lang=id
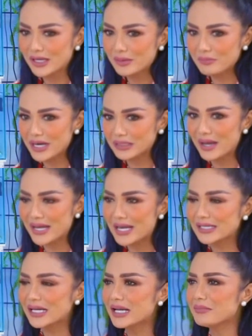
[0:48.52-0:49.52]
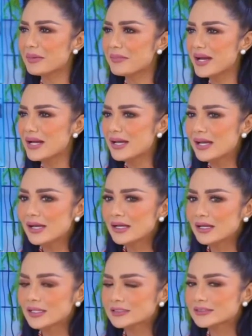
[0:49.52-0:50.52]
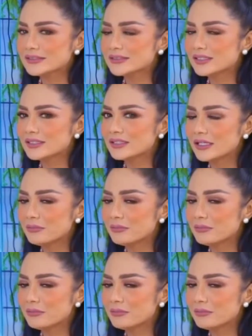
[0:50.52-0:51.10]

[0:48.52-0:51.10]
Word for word: dari Kris Dayanti, biasanya sang